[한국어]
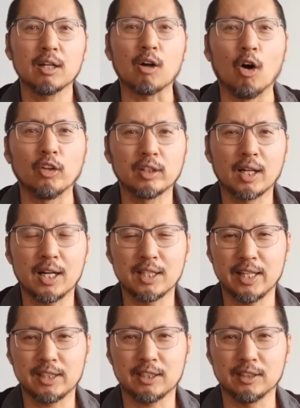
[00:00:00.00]

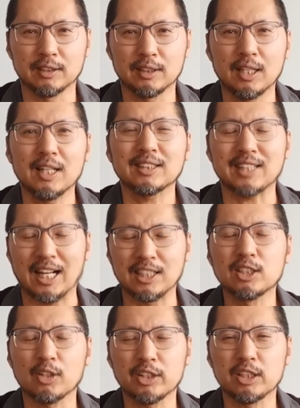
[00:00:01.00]
건강을 해치는
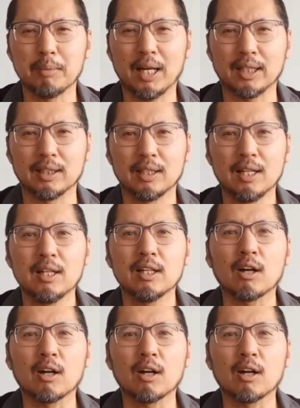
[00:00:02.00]
자극적이지만